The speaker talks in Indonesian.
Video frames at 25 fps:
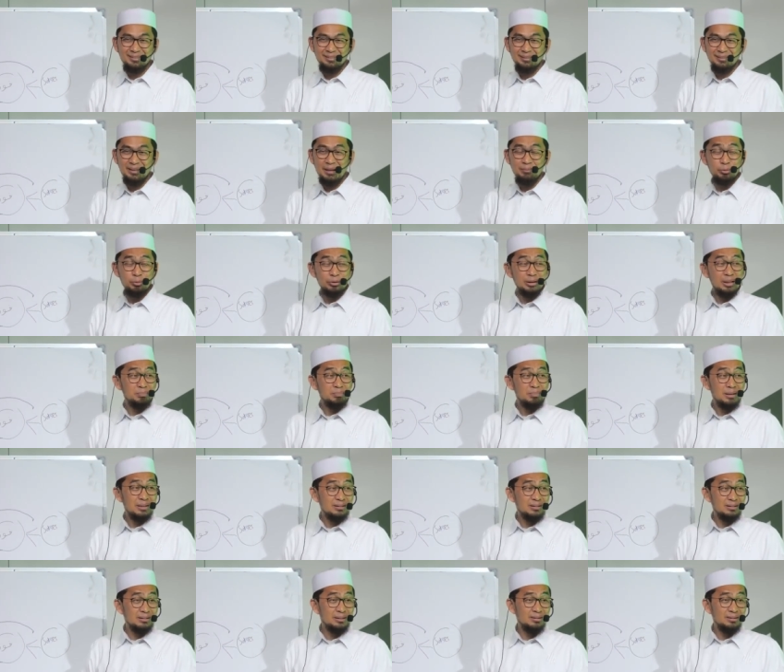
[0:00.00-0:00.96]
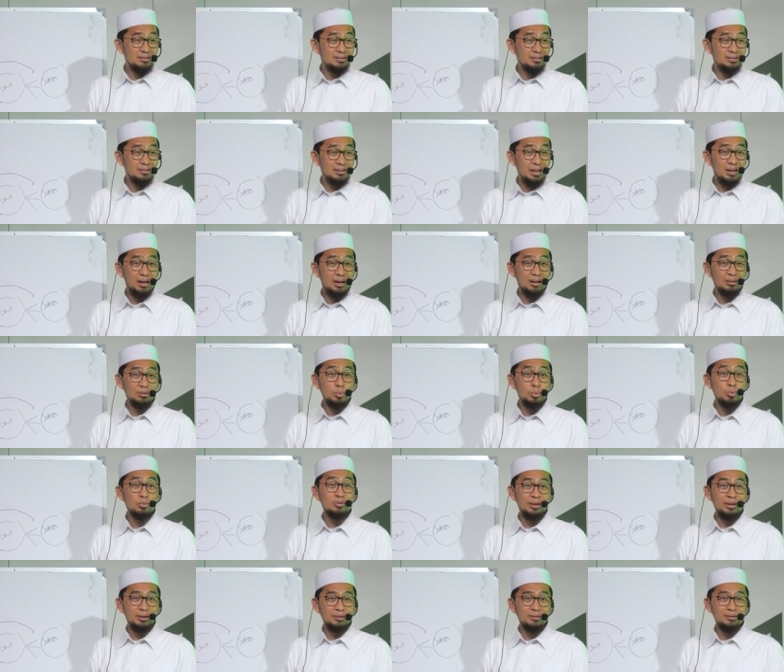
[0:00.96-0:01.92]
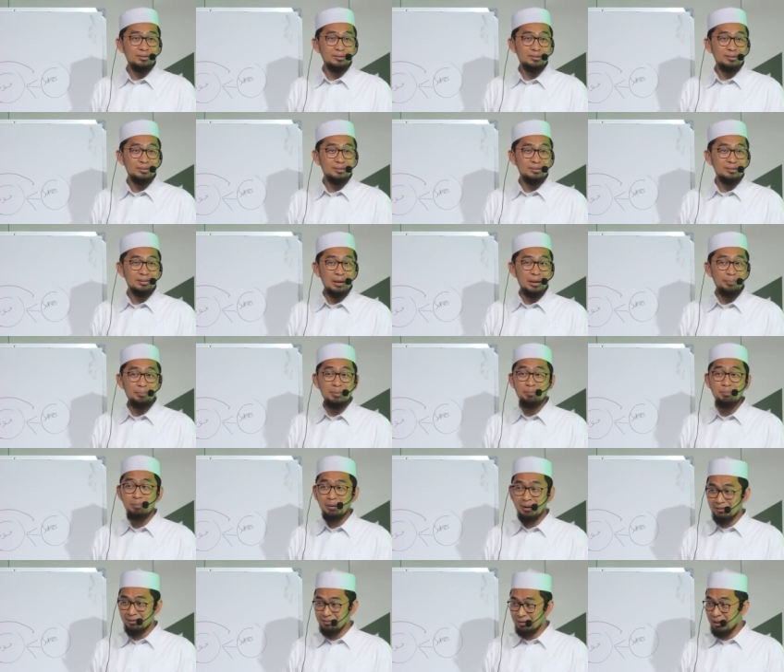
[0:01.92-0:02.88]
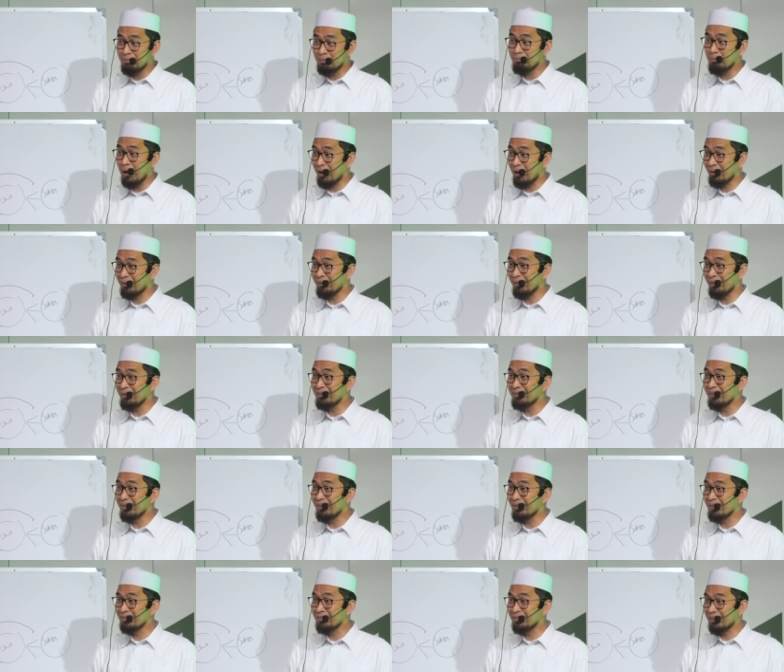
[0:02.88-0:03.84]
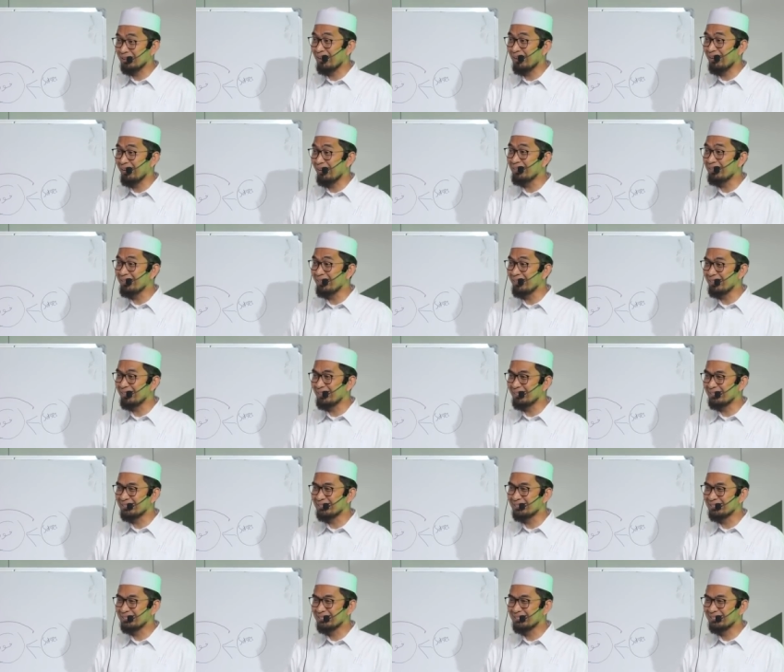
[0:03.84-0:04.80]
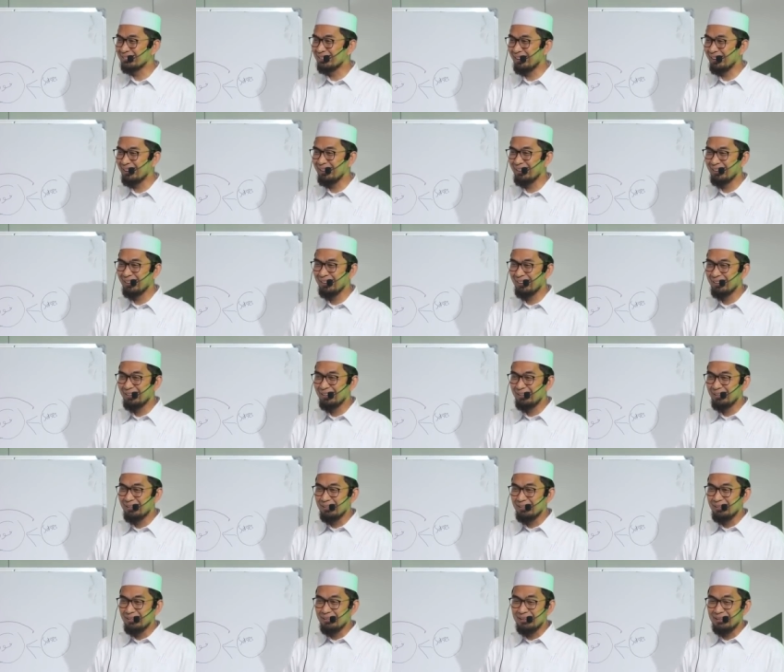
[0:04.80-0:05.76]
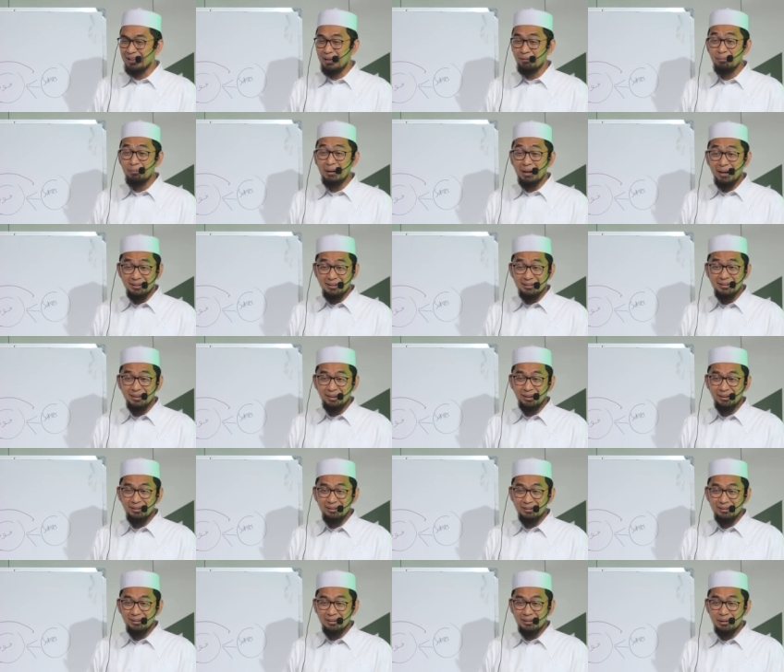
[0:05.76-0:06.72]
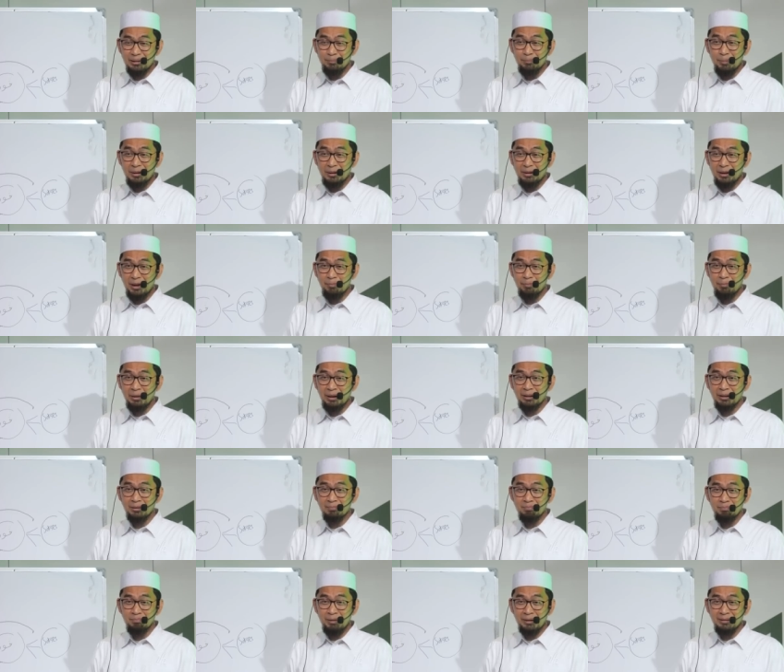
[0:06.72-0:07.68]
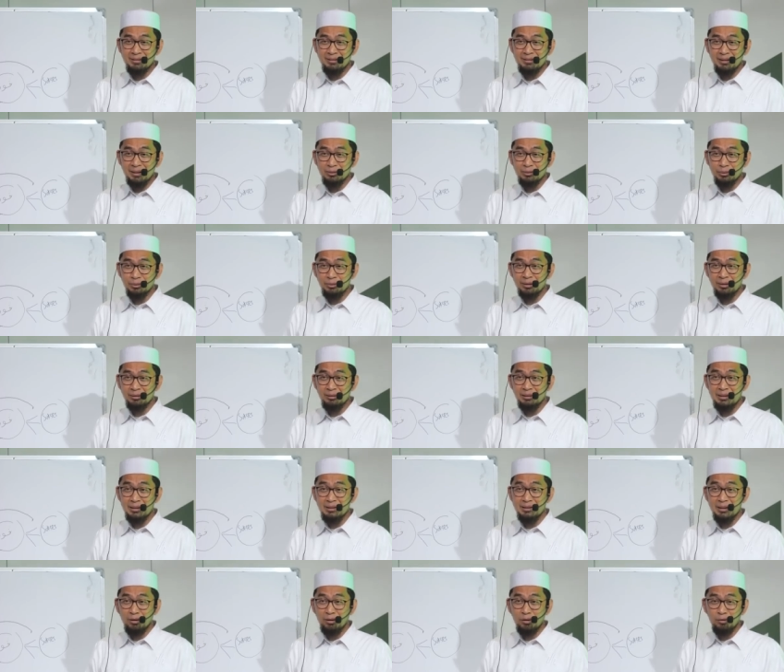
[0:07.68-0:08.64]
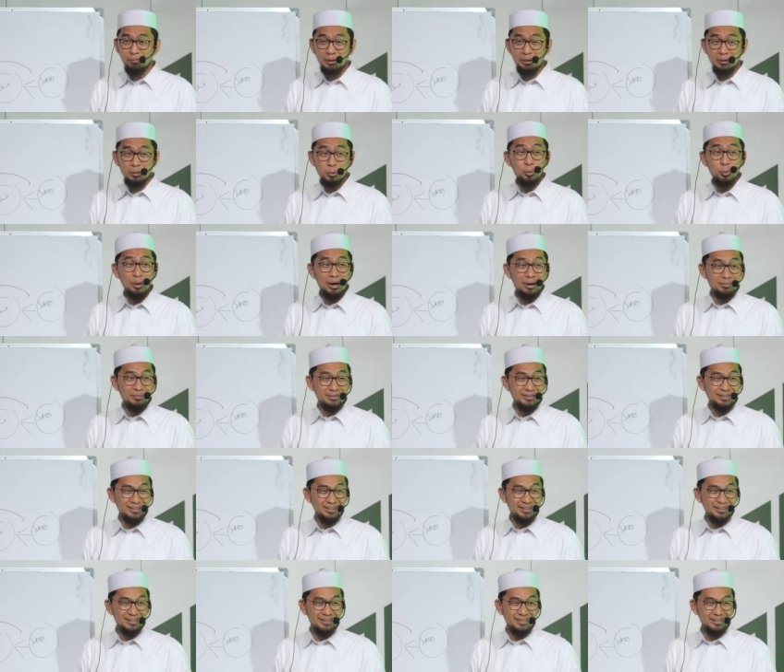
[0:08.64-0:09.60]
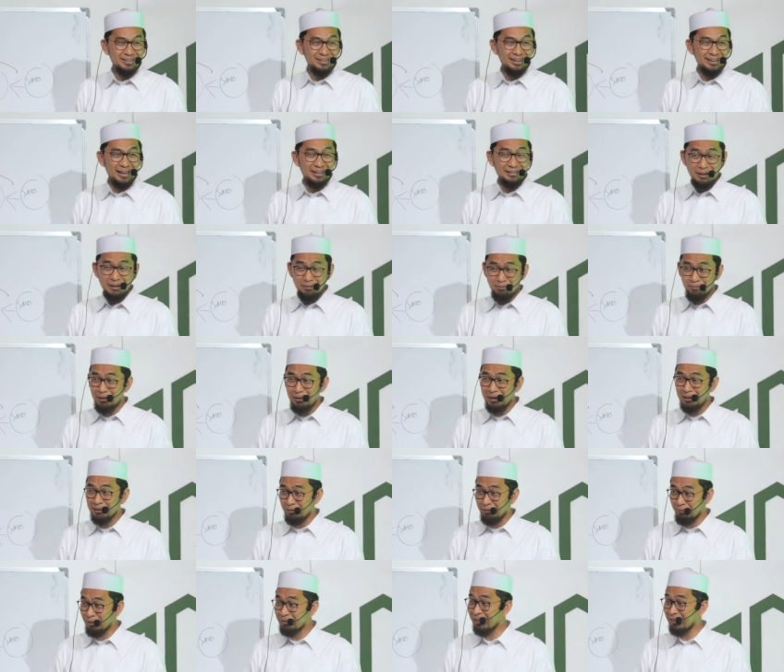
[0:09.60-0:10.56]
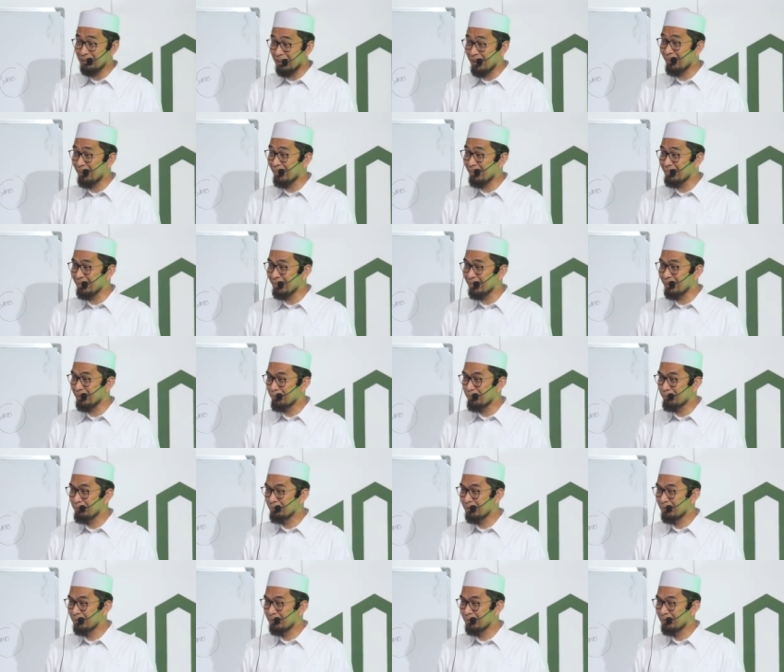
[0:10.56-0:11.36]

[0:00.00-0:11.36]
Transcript: Dia punya bisnis, dia nggak sukses, tapi perasaan bahagia aja, tenang aja gitu, ya. Dia belajar IPK pengen 4 jatuhnya 3,2 misalnya. Nggak nyampe tapi tenang aja.